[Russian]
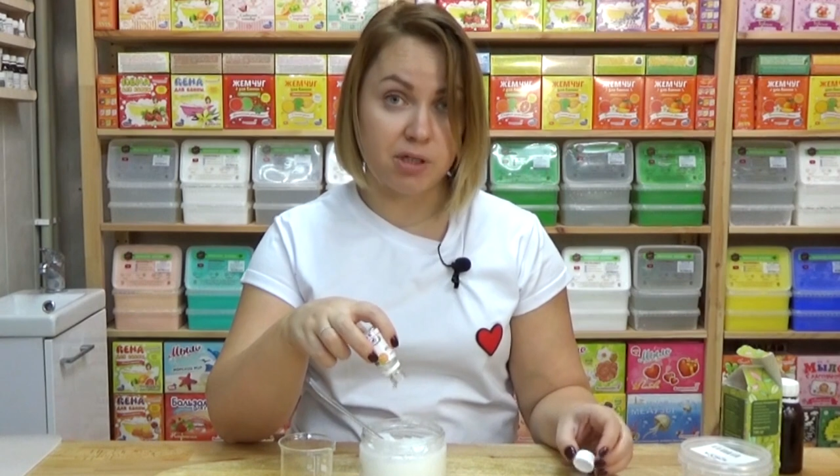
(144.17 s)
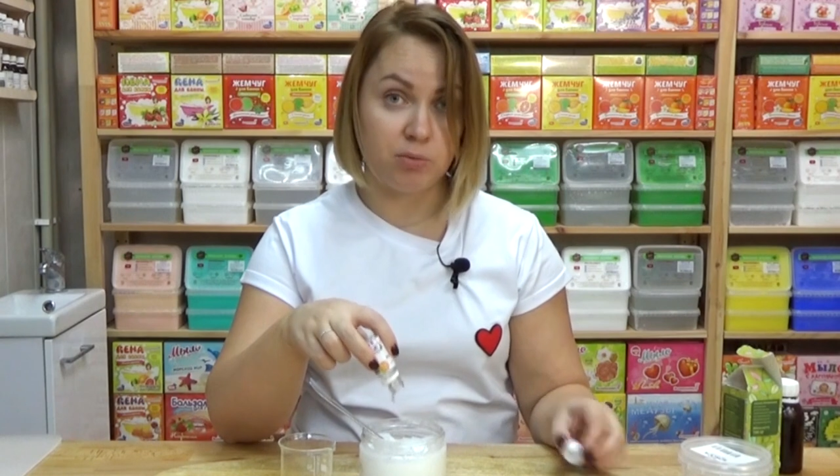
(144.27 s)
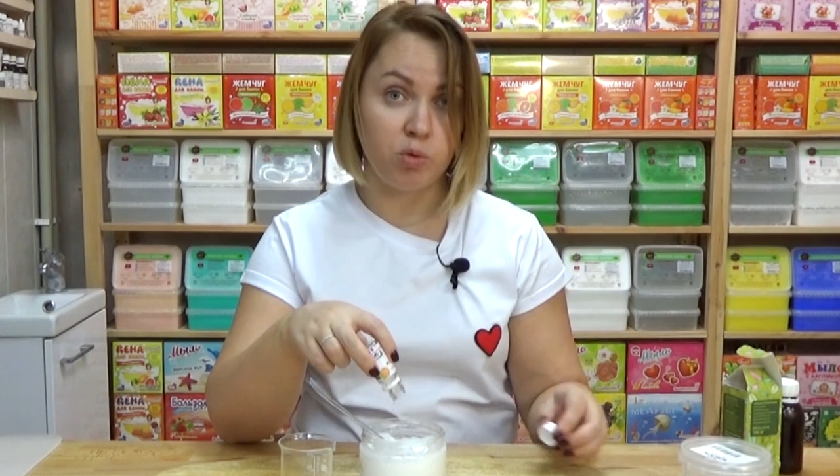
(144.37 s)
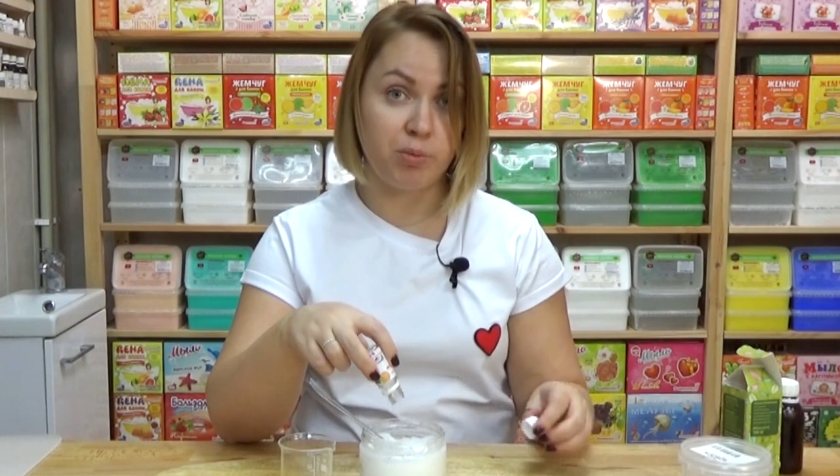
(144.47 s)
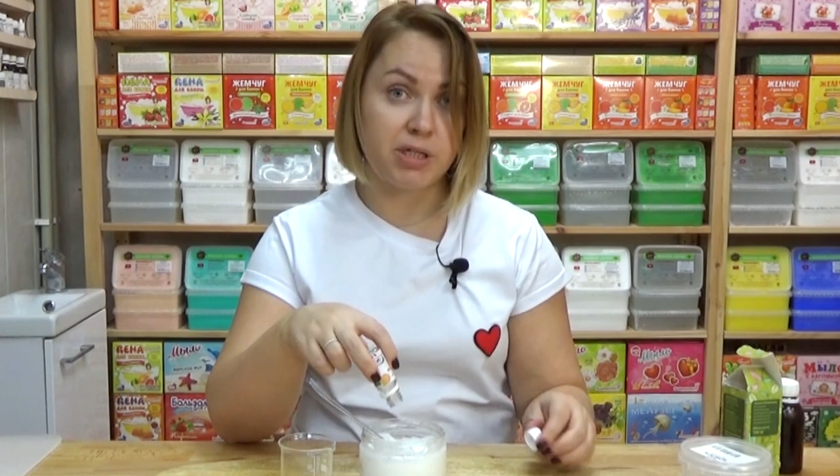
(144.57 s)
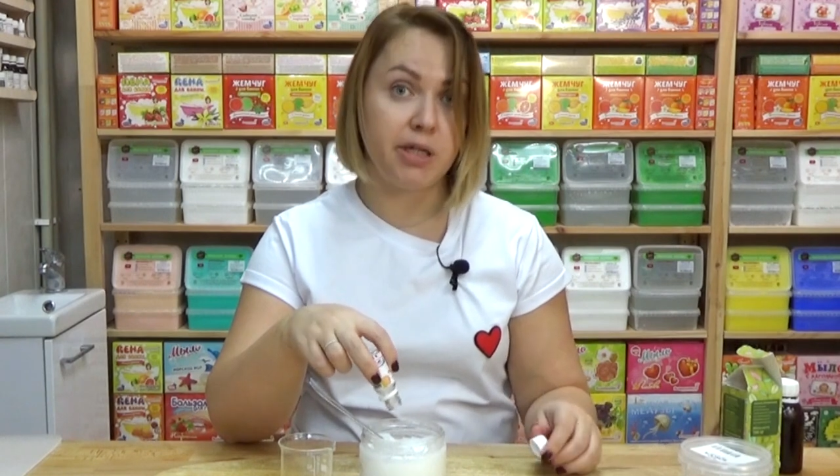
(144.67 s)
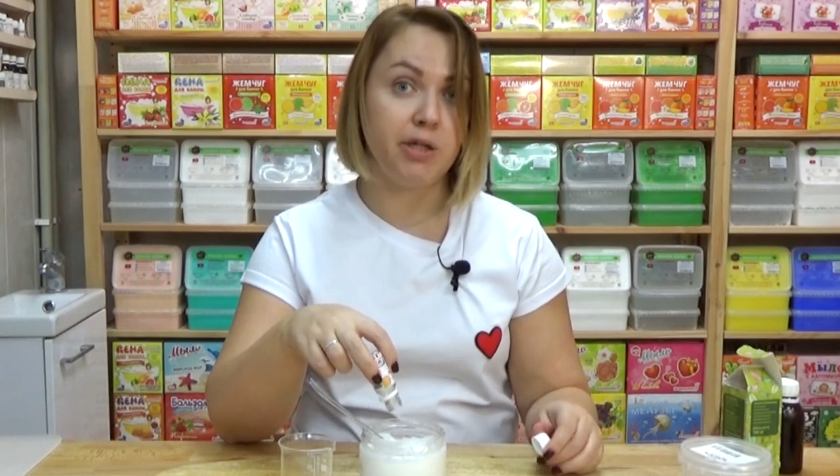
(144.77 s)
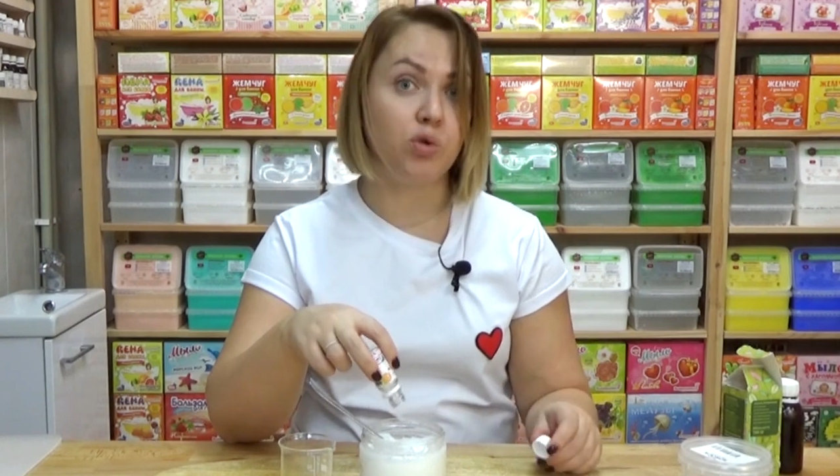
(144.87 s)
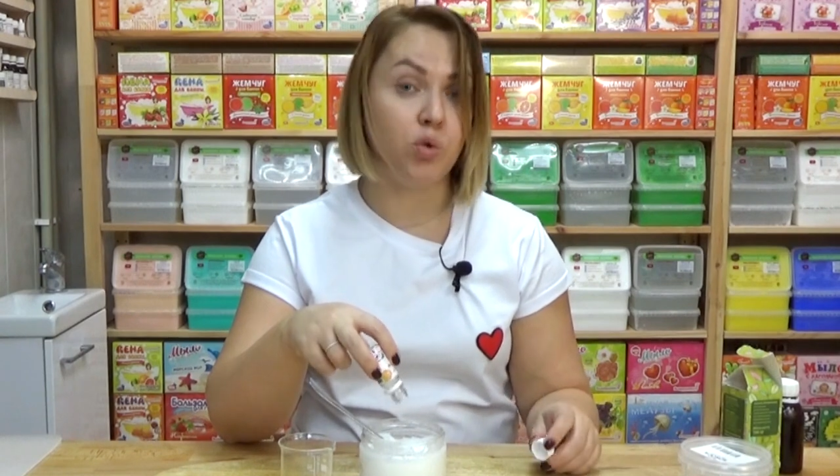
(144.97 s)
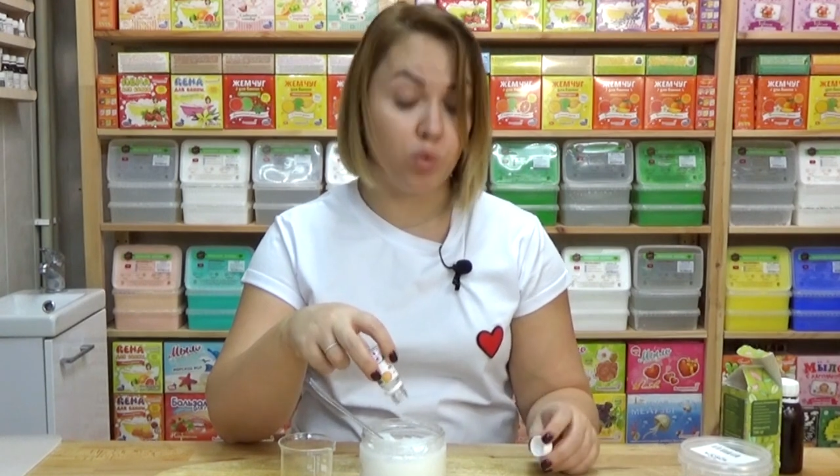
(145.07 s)
в самую
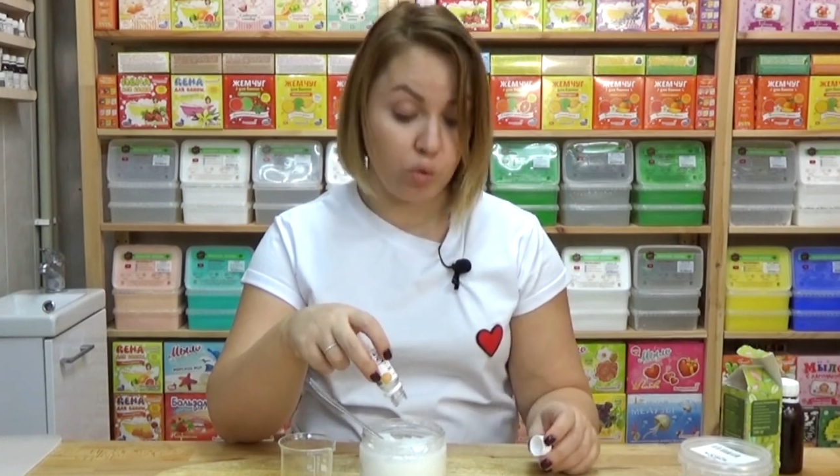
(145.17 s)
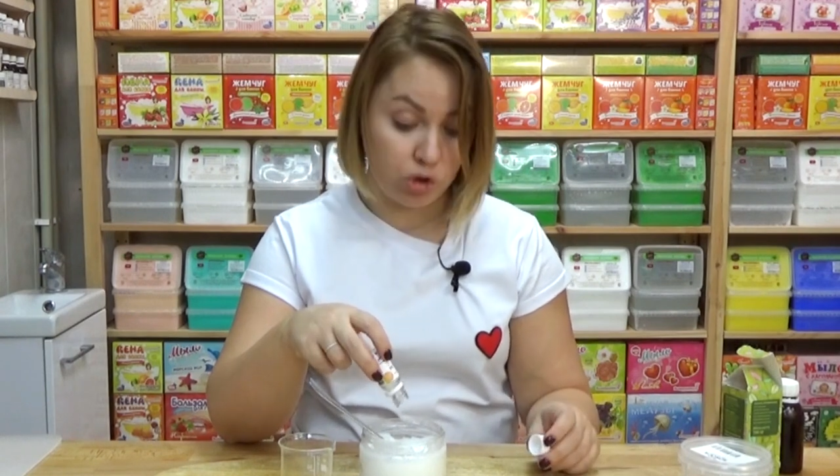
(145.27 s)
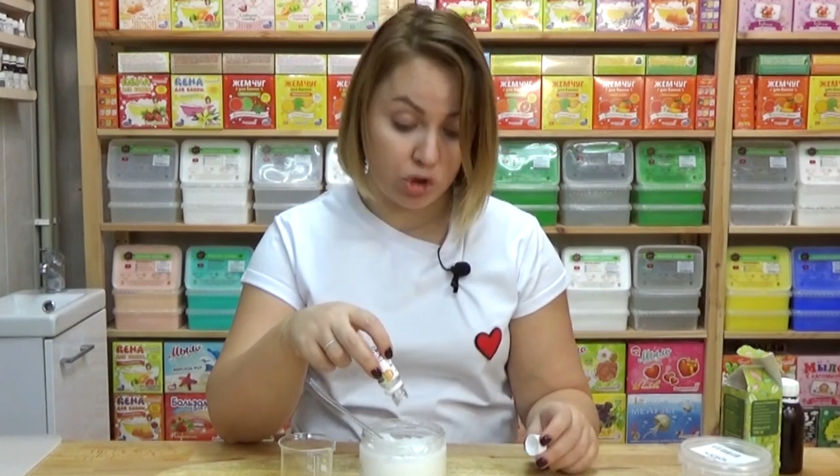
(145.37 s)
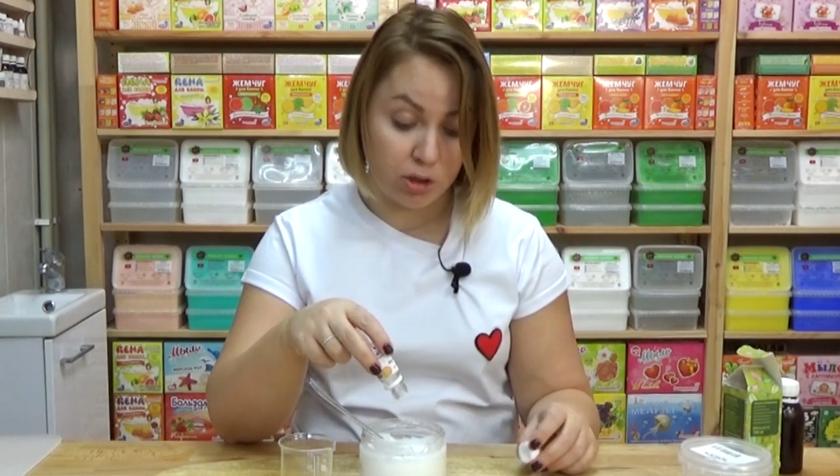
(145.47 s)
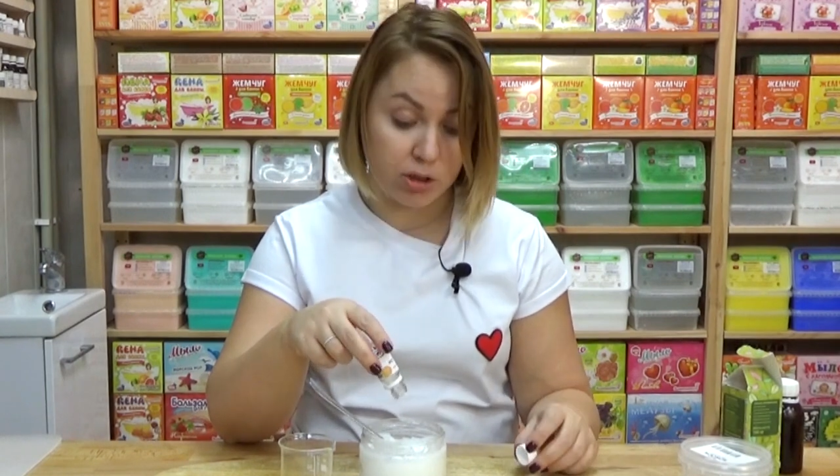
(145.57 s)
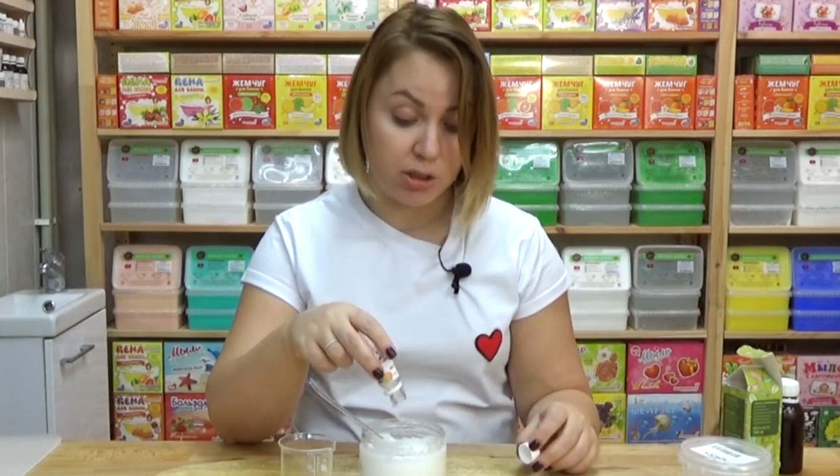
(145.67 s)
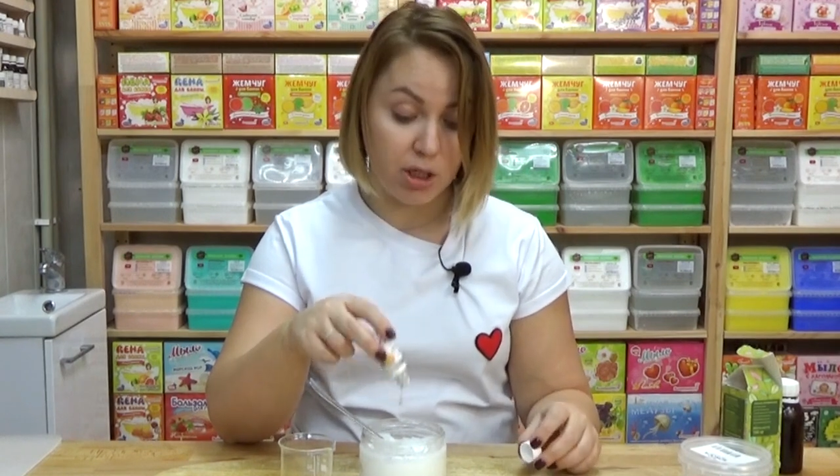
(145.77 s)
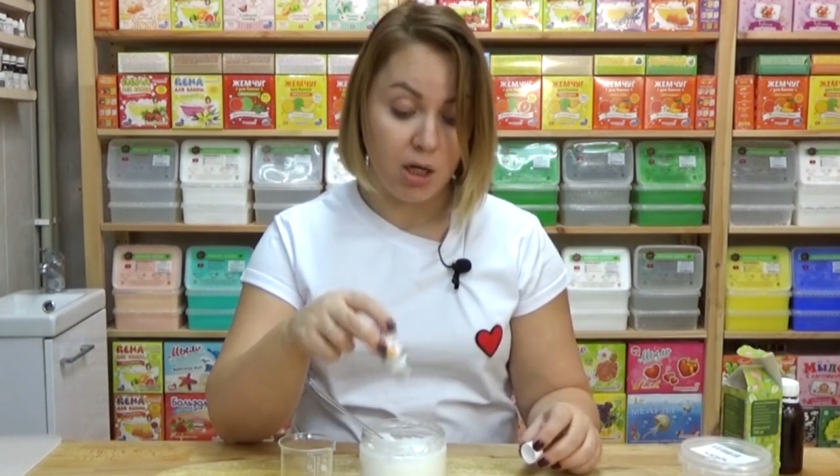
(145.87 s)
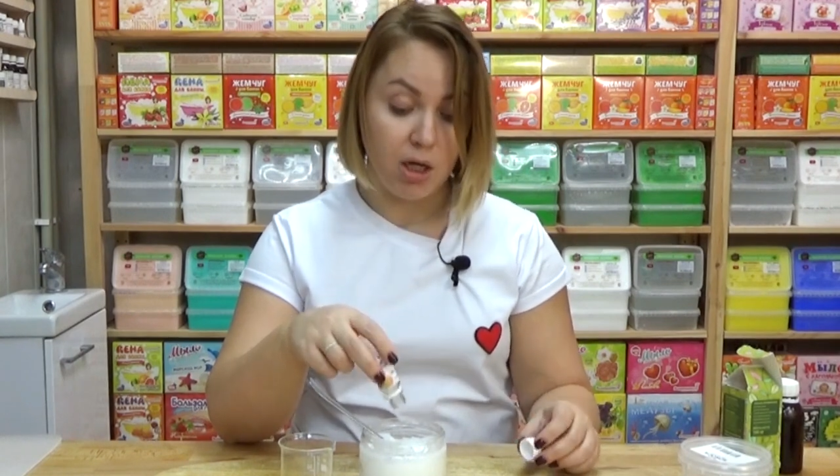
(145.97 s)
последнюю очередь